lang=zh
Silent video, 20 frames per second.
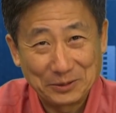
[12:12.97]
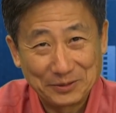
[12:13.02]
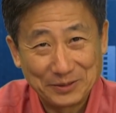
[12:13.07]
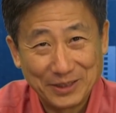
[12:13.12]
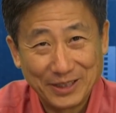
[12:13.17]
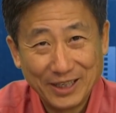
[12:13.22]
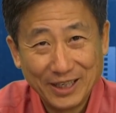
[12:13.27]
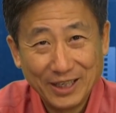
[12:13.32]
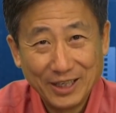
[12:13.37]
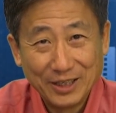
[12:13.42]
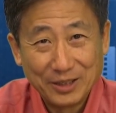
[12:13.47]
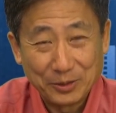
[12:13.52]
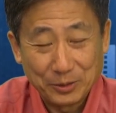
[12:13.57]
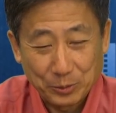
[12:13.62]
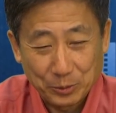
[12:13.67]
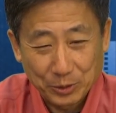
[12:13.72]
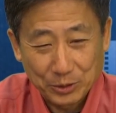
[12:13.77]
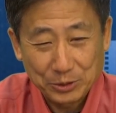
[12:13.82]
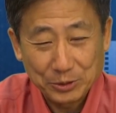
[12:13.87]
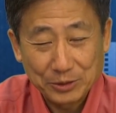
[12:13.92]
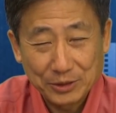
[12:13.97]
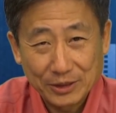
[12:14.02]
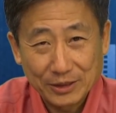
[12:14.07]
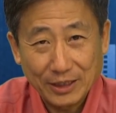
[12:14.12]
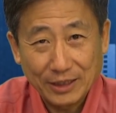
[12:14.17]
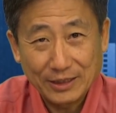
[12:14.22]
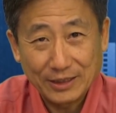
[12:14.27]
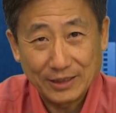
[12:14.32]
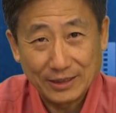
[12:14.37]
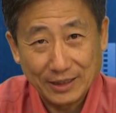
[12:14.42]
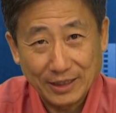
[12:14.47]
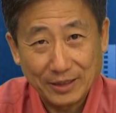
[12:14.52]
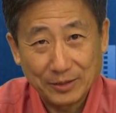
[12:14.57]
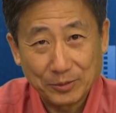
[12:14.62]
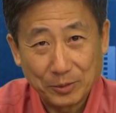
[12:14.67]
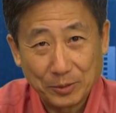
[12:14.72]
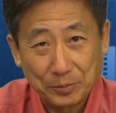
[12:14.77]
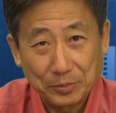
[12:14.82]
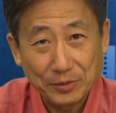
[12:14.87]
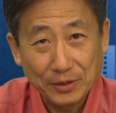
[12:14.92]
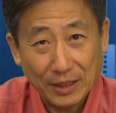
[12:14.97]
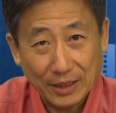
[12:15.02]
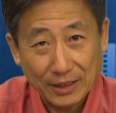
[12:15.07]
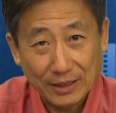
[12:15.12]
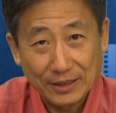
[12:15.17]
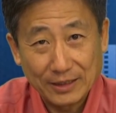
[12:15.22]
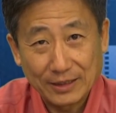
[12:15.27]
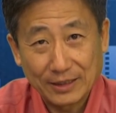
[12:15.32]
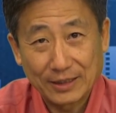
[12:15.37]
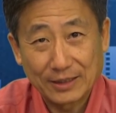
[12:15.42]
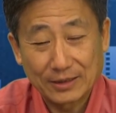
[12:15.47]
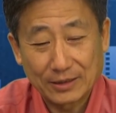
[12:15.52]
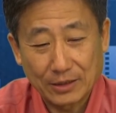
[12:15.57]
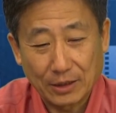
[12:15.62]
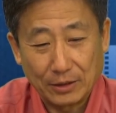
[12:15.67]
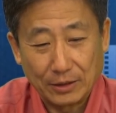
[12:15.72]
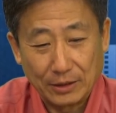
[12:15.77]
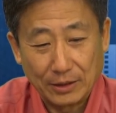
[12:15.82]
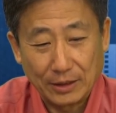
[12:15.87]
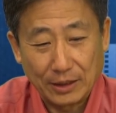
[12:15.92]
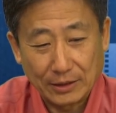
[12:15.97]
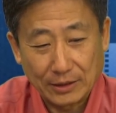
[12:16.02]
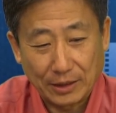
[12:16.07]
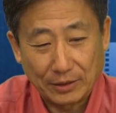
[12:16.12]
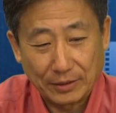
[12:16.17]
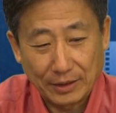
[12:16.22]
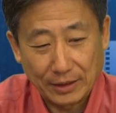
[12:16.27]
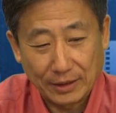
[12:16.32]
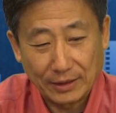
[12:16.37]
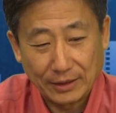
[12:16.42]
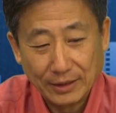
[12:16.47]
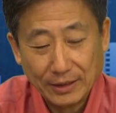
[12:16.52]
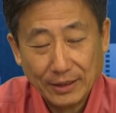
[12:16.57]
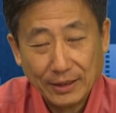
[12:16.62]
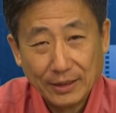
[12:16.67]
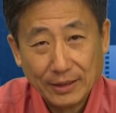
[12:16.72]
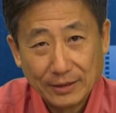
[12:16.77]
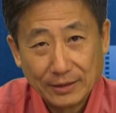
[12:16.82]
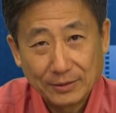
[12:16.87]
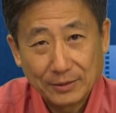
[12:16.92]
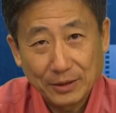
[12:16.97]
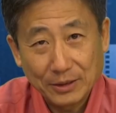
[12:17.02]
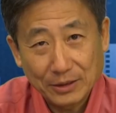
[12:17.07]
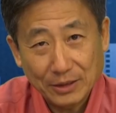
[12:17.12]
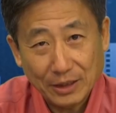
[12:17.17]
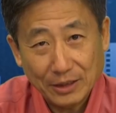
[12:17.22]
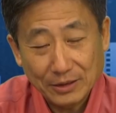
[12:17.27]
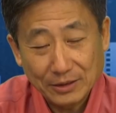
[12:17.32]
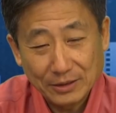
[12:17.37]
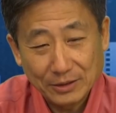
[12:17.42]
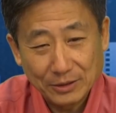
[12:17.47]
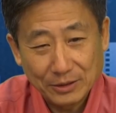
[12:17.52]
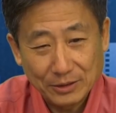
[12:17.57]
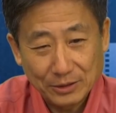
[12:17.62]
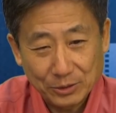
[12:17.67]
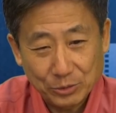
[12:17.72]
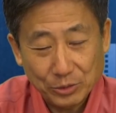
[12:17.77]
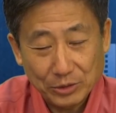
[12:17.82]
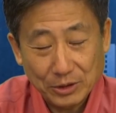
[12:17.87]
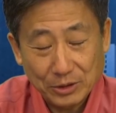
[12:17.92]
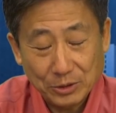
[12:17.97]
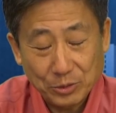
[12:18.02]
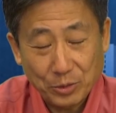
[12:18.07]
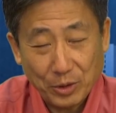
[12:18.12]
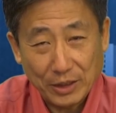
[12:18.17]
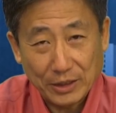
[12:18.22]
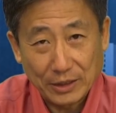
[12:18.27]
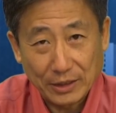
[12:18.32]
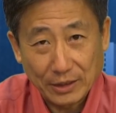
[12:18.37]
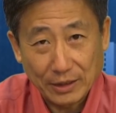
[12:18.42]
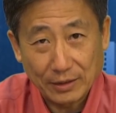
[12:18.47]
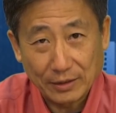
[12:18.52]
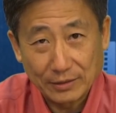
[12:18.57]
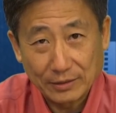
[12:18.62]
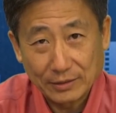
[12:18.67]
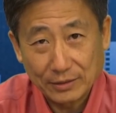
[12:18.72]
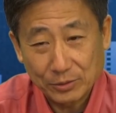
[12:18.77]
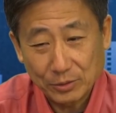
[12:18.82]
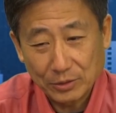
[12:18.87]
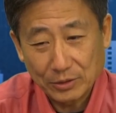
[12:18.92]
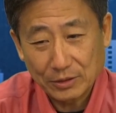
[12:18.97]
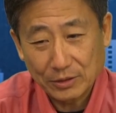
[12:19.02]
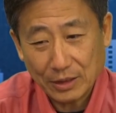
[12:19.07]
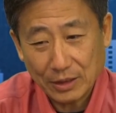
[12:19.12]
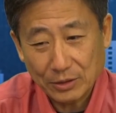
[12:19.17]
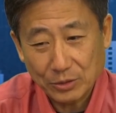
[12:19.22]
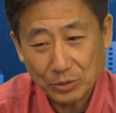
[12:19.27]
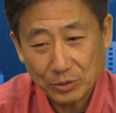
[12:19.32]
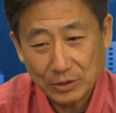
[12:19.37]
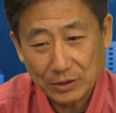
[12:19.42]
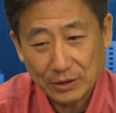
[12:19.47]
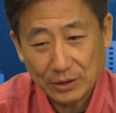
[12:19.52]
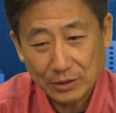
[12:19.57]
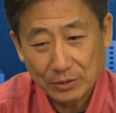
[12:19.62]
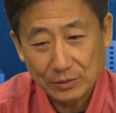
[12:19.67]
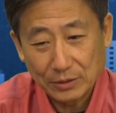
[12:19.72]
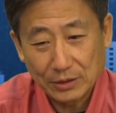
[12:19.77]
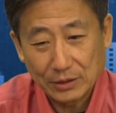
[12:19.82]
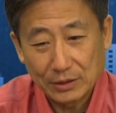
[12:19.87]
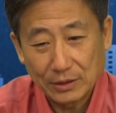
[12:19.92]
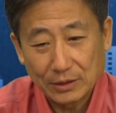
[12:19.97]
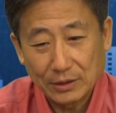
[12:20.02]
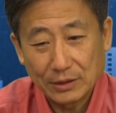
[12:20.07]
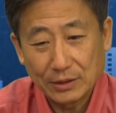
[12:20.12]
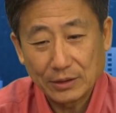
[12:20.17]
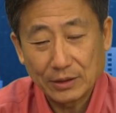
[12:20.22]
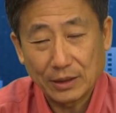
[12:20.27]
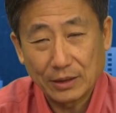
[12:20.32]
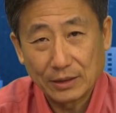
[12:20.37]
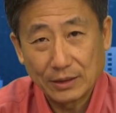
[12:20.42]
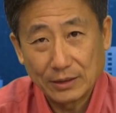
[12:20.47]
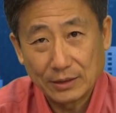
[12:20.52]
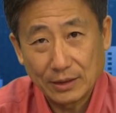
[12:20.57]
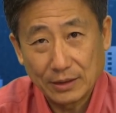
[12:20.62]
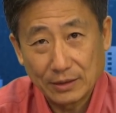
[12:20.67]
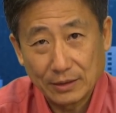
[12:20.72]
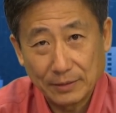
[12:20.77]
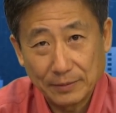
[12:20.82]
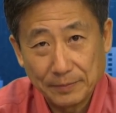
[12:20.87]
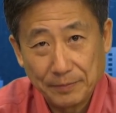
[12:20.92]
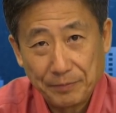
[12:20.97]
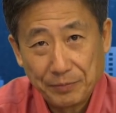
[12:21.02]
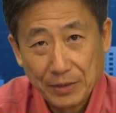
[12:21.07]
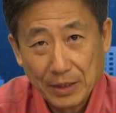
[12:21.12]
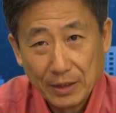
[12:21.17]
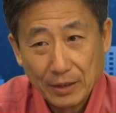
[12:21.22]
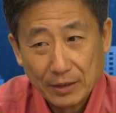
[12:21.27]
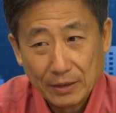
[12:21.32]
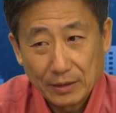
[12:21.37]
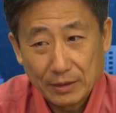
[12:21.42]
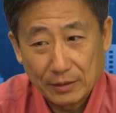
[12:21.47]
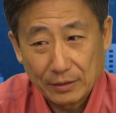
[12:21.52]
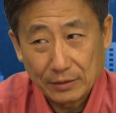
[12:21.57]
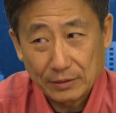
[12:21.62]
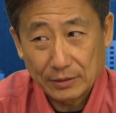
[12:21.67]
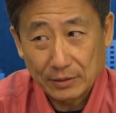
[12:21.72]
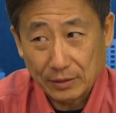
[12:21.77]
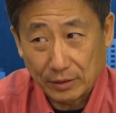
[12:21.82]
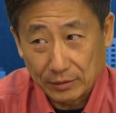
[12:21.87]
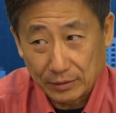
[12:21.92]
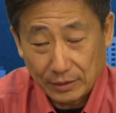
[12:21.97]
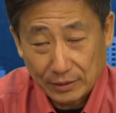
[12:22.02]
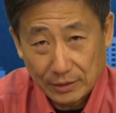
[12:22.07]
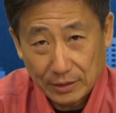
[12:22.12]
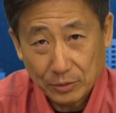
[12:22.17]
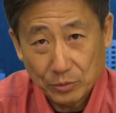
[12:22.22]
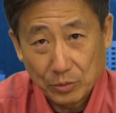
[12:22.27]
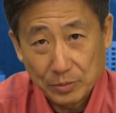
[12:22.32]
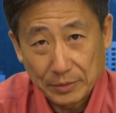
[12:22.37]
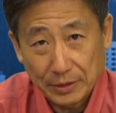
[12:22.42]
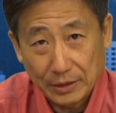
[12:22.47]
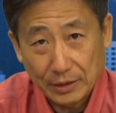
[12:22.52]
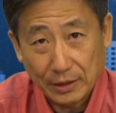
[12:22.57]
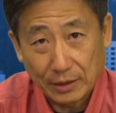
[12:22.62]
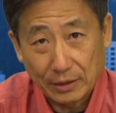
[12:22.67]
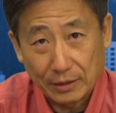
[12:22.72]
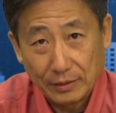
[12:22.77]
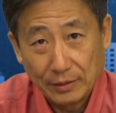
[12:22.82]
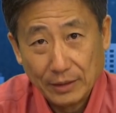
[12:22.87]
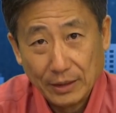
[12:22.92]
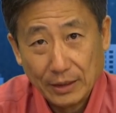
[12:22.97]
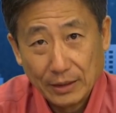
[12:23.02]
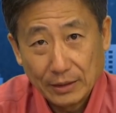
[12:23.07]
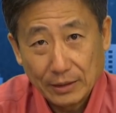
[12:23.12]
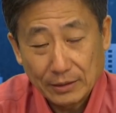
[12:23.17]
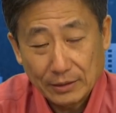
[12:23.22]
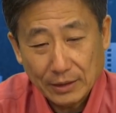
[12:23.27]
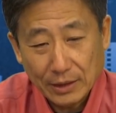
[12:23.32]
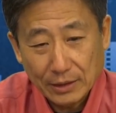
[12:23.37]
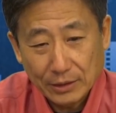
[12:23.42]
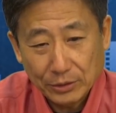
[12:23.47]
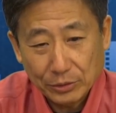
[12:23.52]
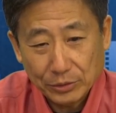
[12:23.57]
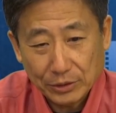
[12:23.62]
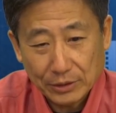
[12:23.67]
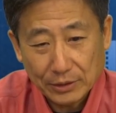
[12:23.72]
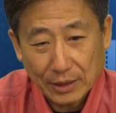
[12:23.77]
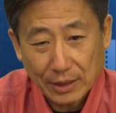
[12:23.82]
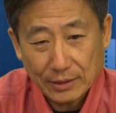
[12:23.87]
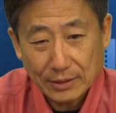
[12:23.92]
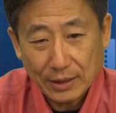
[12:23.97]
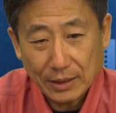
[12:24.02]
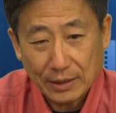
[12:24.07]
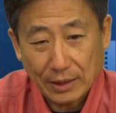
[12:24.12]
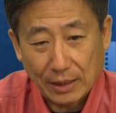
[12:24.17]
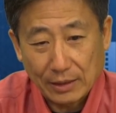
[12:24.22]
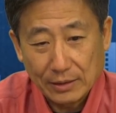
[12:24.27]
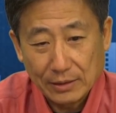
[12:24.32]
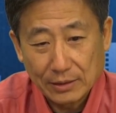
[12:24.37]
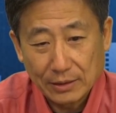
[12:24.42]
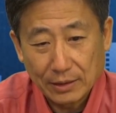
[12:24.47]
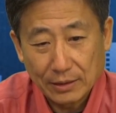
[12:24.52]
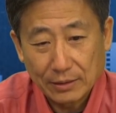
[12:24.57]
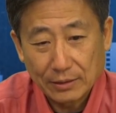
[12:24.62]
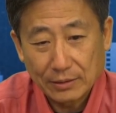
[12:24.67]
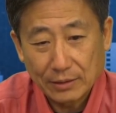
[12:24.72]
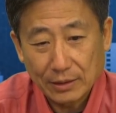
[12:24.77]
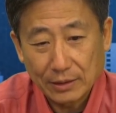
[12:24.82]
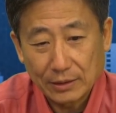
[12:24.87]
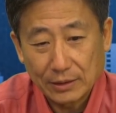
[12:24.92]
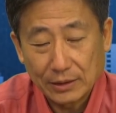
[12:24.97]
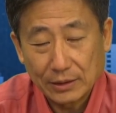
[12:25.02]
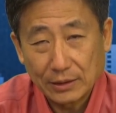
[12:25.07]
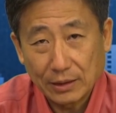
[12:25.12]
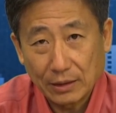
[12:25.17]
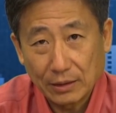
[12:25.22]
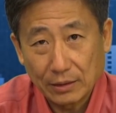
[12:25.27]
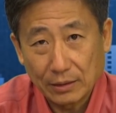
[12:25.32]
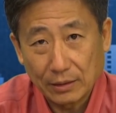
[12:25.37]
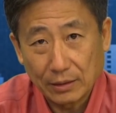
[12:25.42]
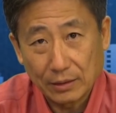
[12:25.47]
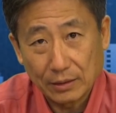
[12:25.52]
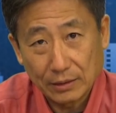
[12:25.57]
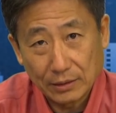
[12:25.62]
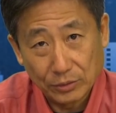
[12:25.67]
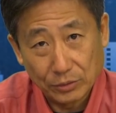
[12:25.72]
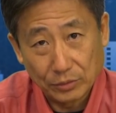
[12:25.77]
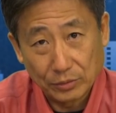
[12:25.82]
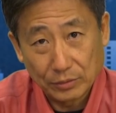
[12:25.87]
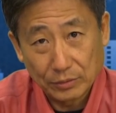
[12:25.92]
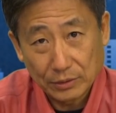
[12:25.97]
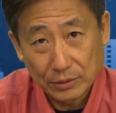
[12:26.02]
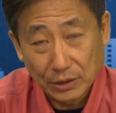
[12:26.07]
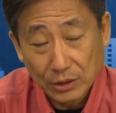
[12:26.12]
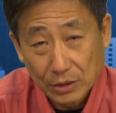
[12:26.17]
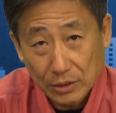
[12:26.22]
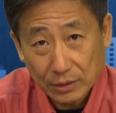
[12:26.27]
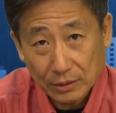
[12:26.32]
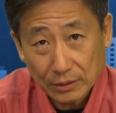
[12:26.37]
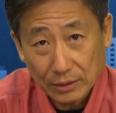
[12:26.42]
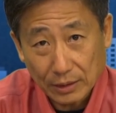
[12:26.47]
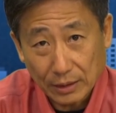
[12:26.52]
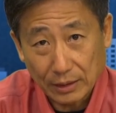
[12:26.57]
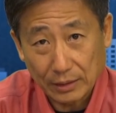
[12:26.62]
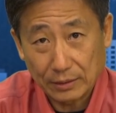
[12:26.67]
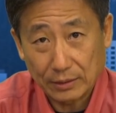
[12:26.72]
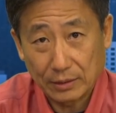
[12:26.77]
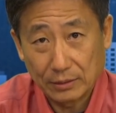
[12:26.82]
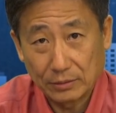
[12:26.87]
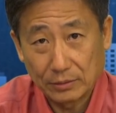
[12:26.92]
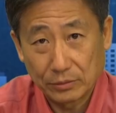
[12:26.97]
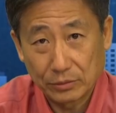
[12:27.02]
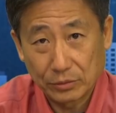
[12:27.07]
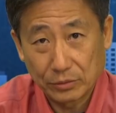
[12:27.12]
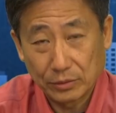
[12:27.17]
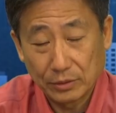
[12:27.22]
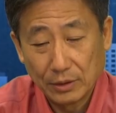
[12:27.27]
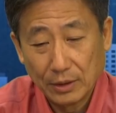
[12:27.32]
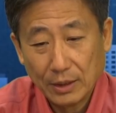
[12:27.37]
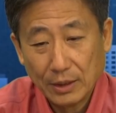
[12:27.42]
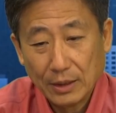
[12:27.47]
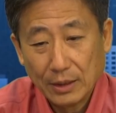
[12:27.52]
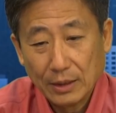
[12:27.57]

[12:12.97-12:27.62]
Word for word: 对不对？我我就是来体验，我不来找人来讲话来。所以他你你说他是怪人也好，你说他说的这些东西能影响一些人，呃，找到一些共鸣也好，哎，这就是他在感恩节这个期间的呢一种心声啊。他就是说。